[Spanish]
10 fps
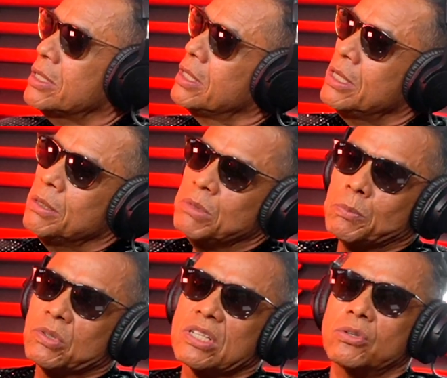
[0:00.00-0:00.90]
y mi
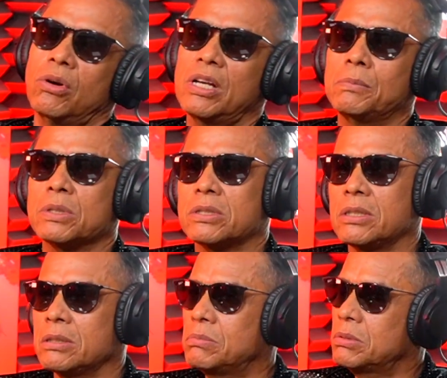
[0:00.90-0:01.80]
esposa sola, pues,
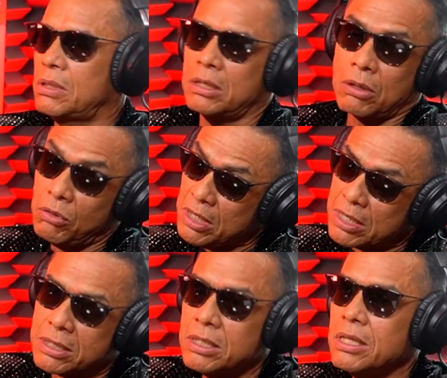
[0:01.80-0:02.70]
y pues ahí, oye,
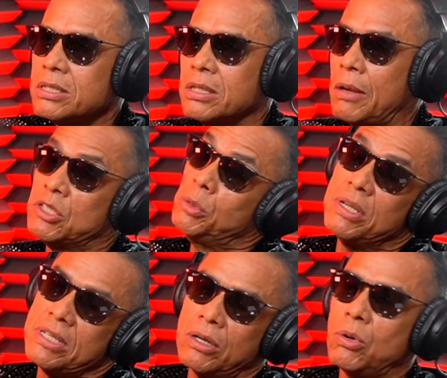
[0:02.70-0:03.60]
así, A veces no me
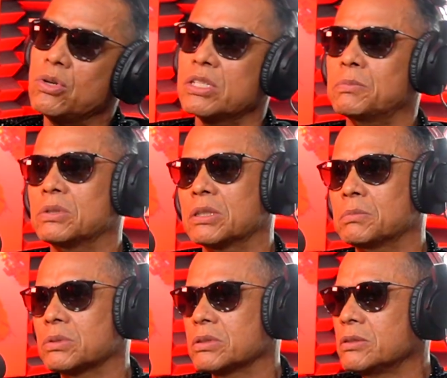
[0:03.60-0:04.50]
decían cosas,
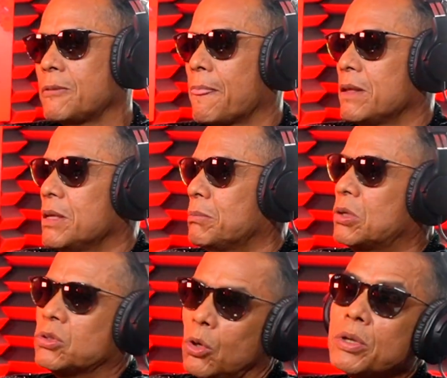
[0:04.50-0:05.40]

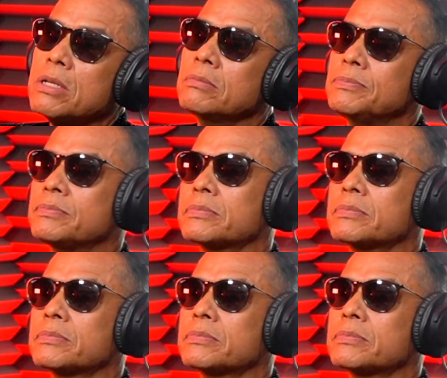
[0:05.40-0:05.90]
pero todo bien.